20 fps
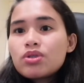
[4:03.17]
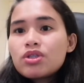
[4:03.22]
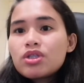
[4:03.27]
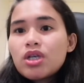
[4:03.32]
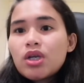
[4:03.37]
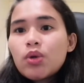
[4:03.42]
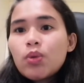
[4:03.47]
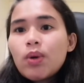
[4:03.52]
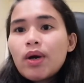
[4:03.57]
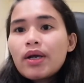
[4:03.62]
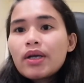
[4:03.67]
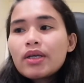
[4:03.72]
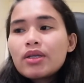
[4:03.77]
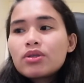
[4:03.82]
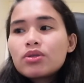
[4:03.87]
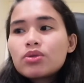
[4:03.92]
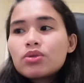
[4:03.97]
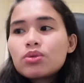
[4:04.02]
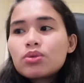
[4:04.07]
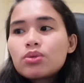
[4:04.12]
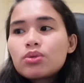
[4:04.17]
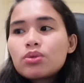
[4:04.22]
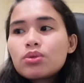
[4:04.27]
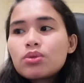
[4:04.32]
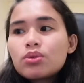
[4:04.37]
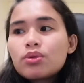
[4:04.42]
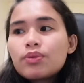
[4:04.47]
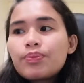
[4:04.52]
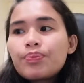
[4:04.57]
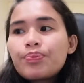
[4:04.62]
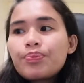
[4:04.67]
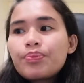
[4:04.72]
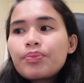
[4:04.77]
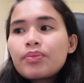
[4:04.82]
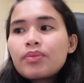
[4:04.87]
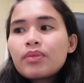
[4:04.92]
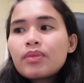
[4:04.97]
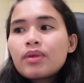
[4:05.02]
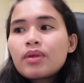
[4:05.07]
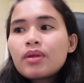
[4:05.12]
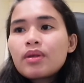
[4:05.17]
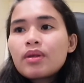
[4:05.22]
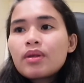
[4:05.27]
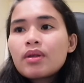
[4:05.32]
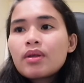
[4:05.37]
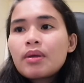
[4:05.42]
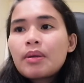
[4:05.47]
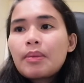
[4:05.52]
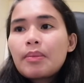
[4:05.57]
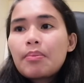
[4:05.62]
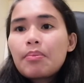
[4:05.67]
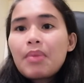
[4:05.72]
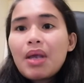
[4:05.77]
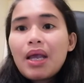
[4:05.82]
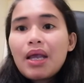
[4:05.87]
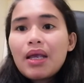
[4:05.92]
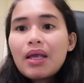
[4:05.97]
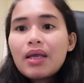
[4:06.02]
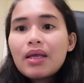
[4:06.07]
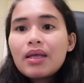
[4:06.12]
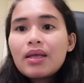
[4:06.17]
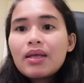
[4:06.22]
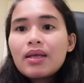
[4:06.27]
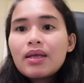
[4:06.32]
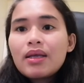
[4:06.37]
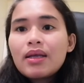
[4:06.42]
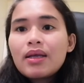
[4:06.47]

January to May,